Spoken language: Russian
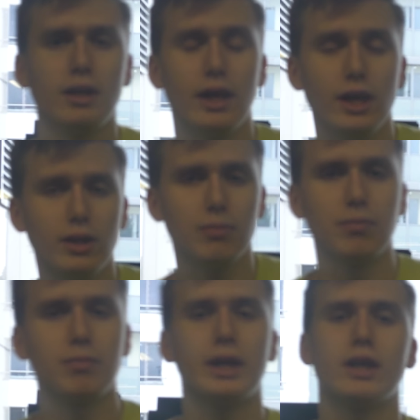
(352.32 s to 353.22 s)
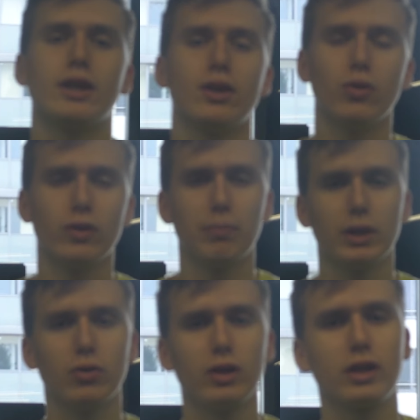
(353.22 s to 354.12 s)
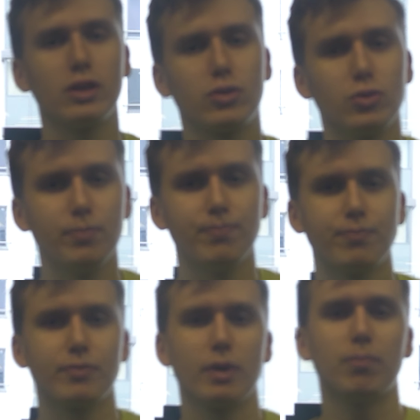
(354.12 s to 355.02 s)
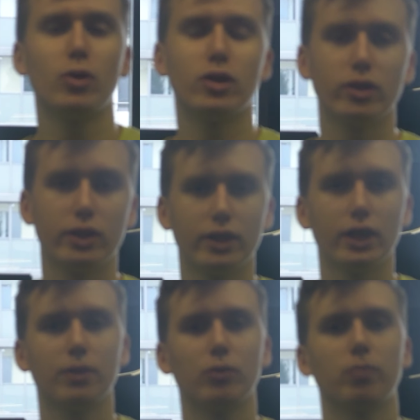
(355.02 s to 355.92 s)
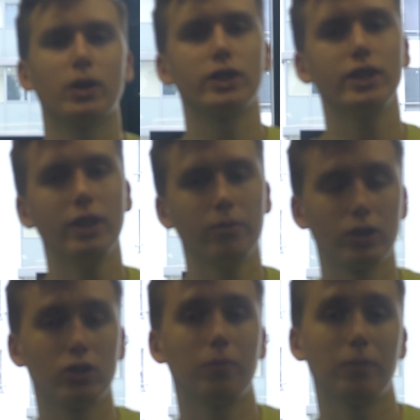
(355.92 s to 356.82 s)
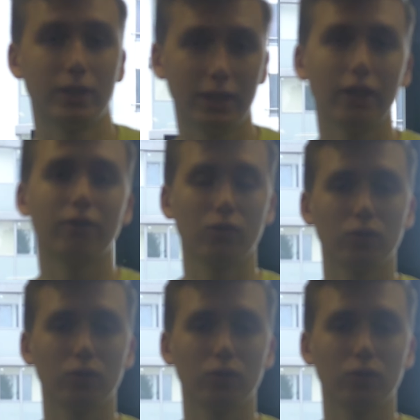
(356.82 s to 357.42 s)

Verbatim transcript: На этом моя тренировка подходит к концу. Пользуйтесь этими упражнениями, чтобы быстрее